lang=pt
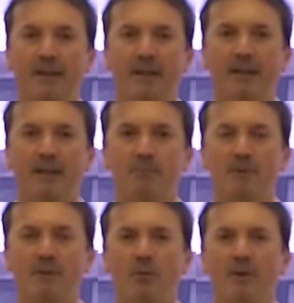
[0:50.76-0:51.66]
É,
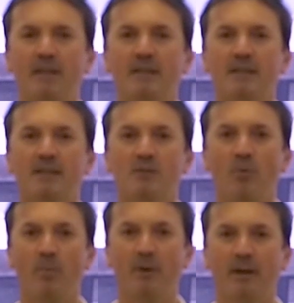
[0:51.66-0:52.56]
especialmente nesses
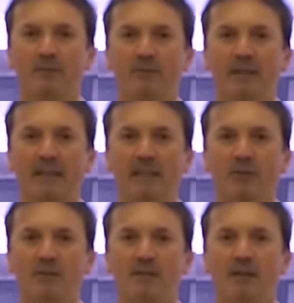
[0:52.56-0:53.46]
momentos né, em que
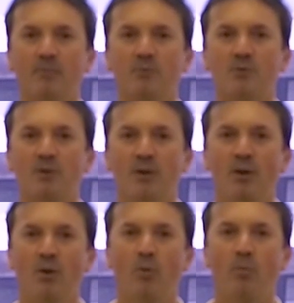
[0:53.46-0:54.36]
nós temos
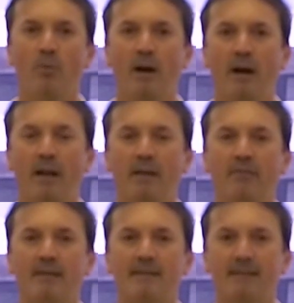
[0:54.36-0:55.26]
uma
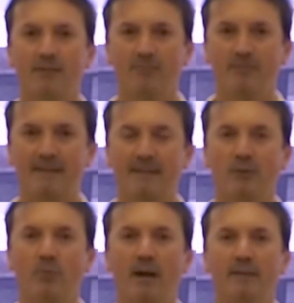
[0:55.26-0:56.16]
elevação
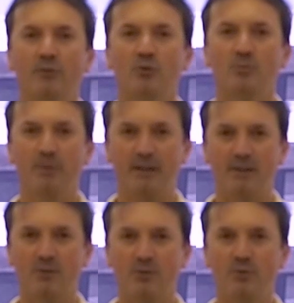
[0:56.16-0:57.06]
acentuada dos
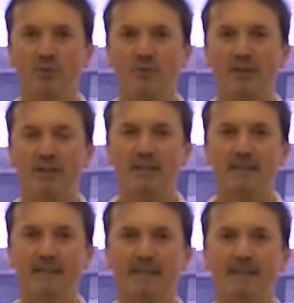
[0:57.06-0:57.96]
preços dos
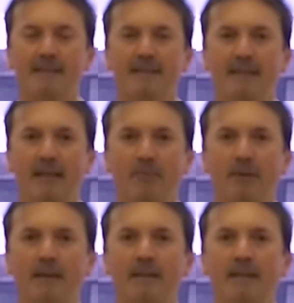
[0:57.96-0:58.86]
fertilizantes, esse
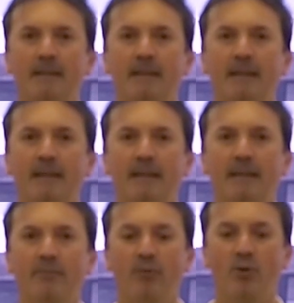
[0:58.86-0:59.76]
tema é,
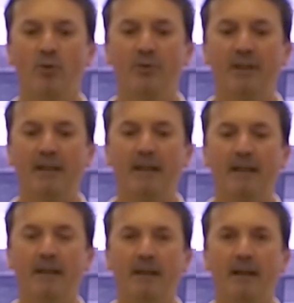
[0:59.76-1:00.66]
ele volta
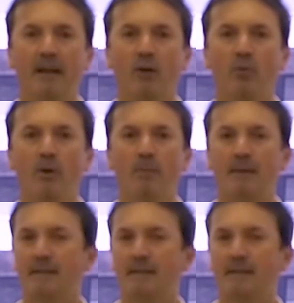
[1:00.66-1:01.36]
né, é, com uma